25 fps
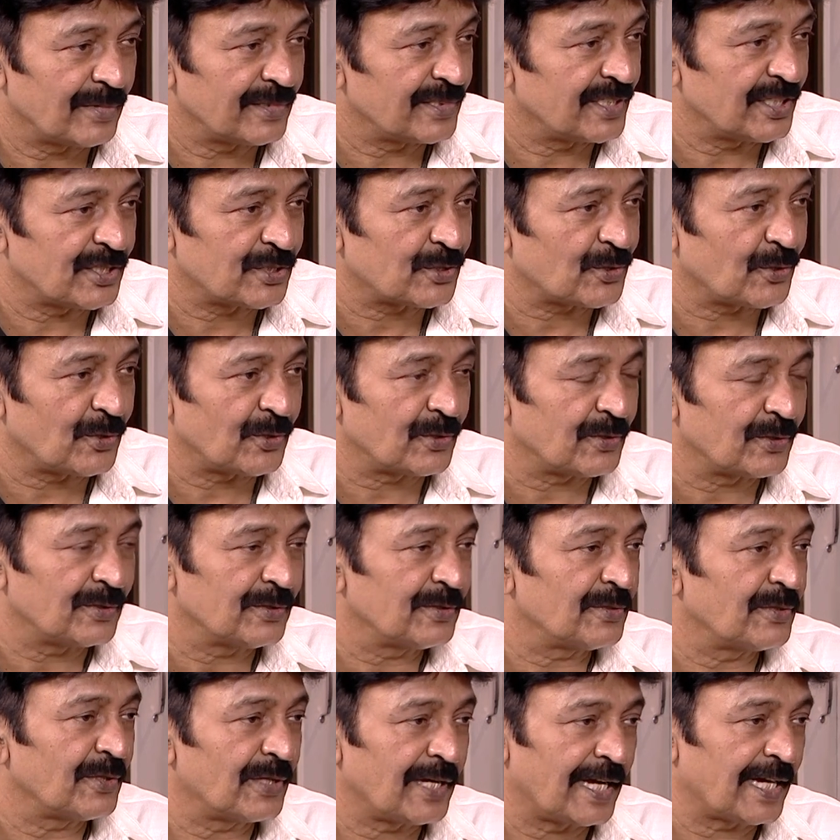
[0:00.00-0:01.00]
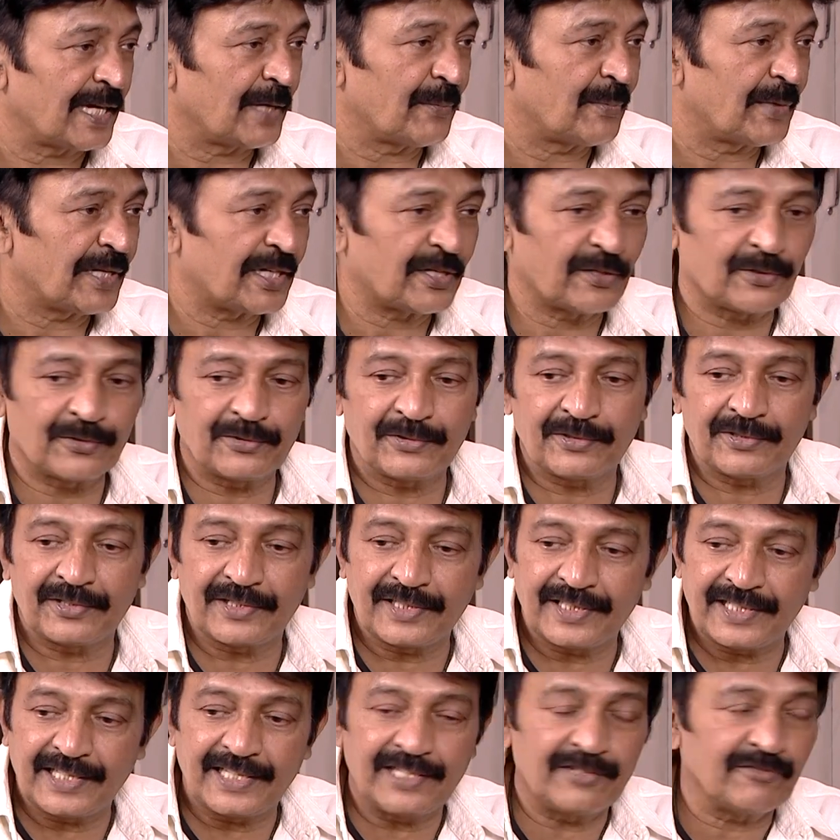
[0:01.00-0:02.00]
తీసుకోను లెక్క పెట్టను
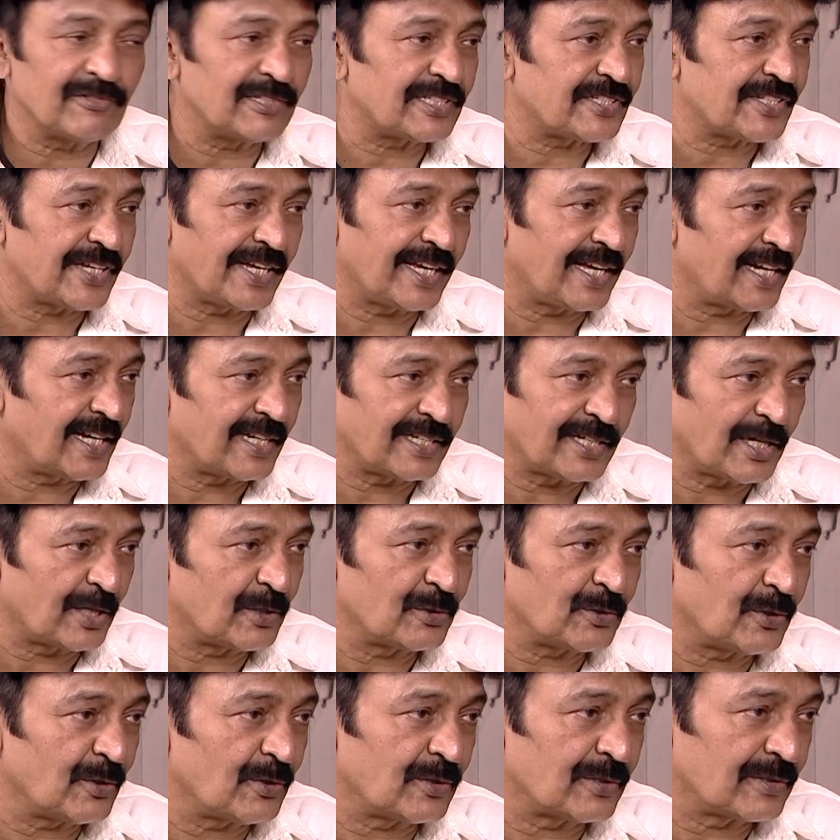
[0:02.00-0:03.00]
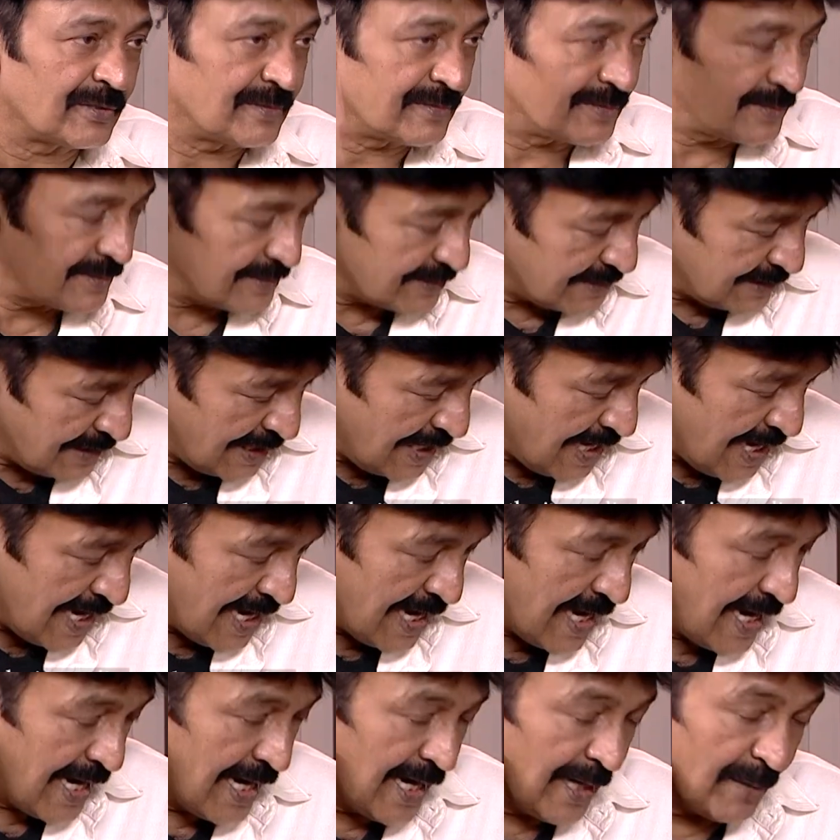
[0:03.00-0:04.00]
ఇది ఇన్వెస్ట్ చేయాలని అనుకోను ఓకే
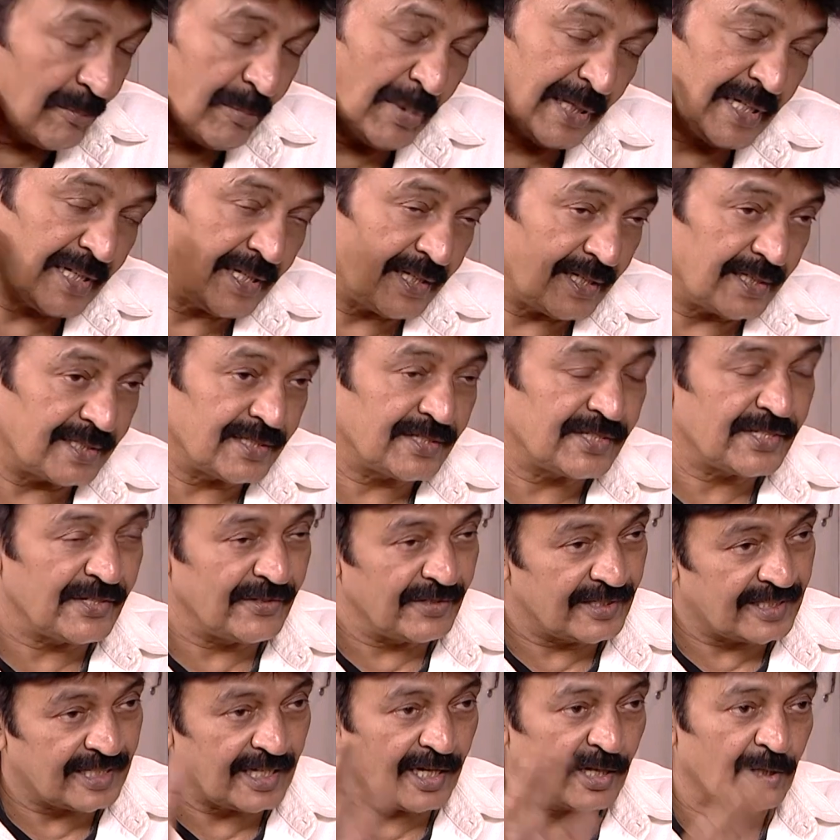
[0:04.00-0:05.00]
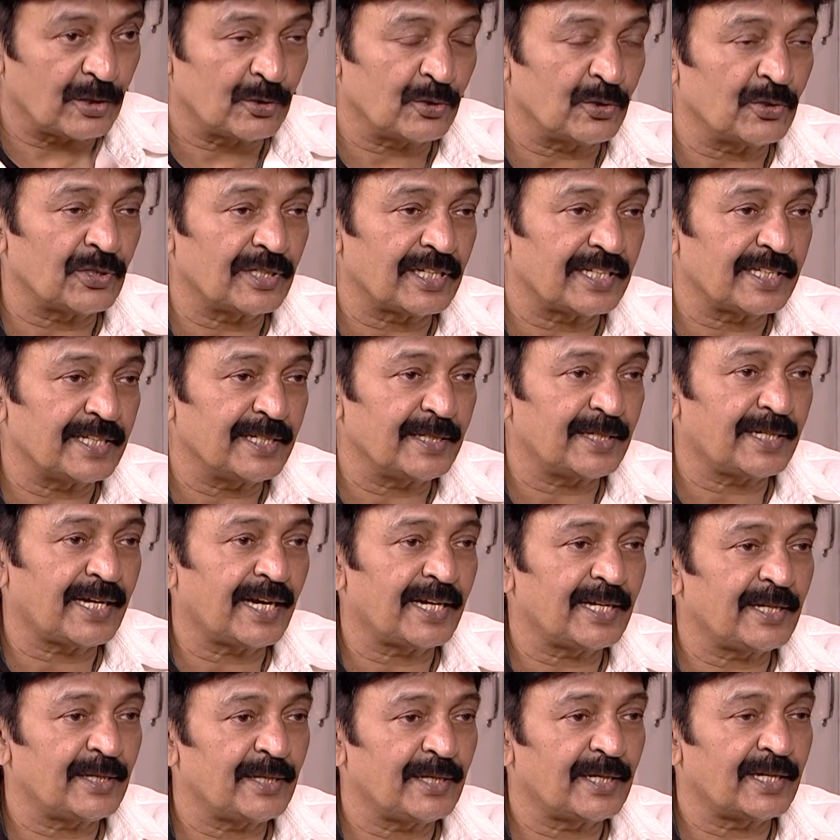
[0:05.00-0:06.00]
బట్ జీవితం అనుకుంటుంది
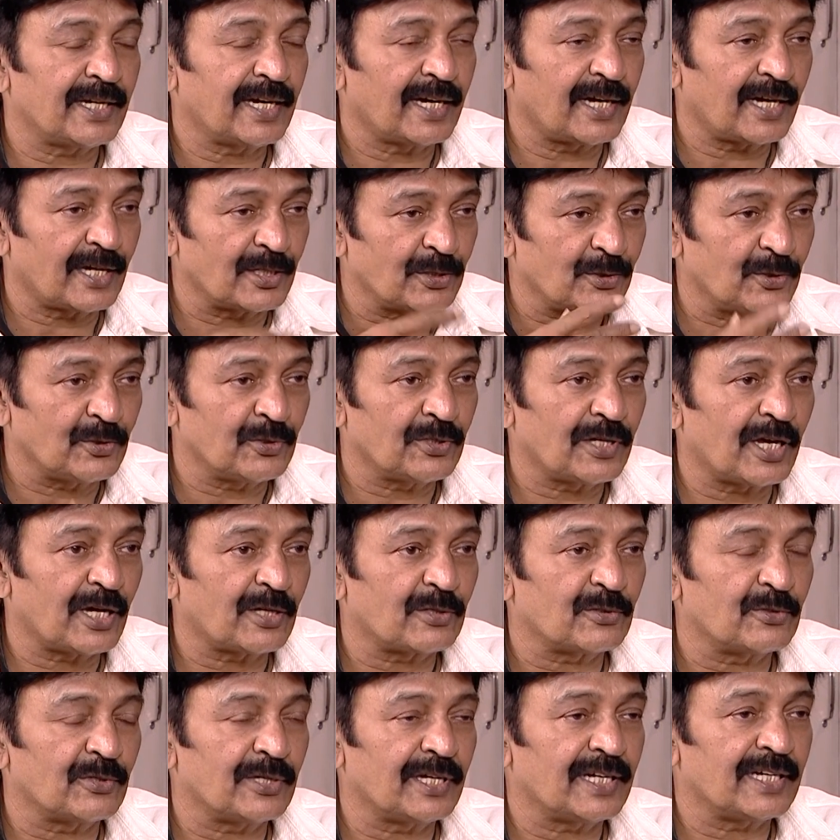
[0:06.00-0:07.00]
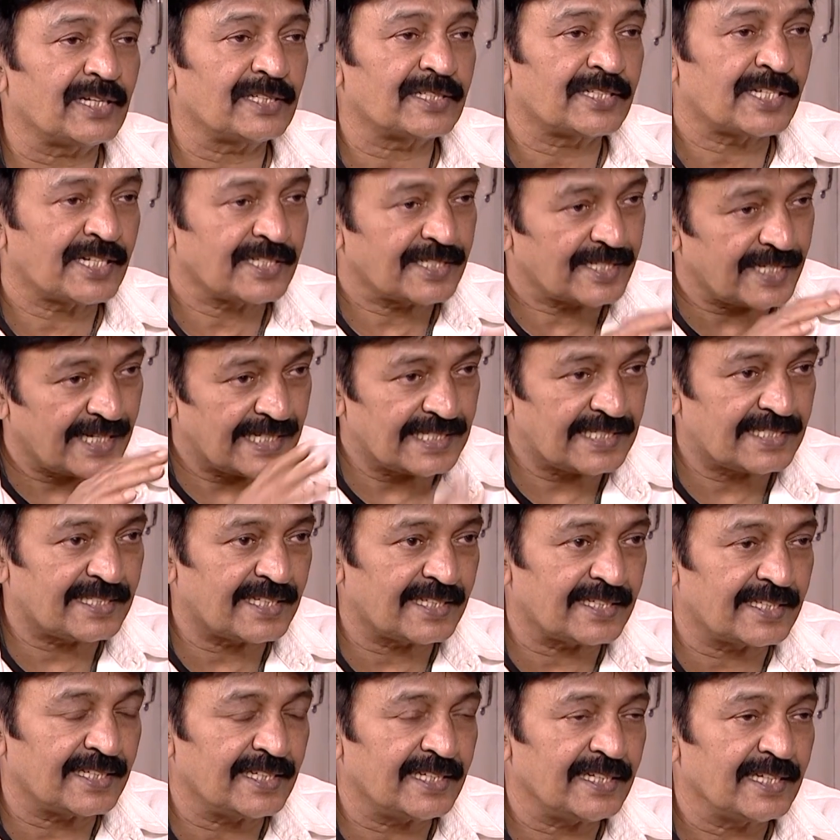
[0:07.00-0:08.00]
కానీ అనుకున్నా కూడా
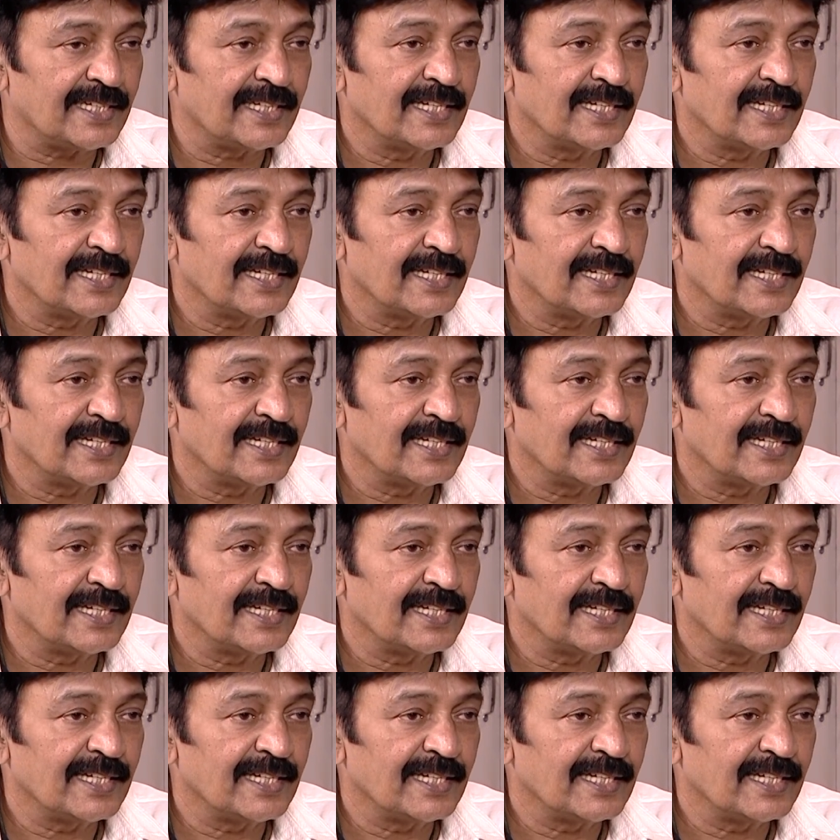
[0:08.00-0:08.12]
చేస్తుంది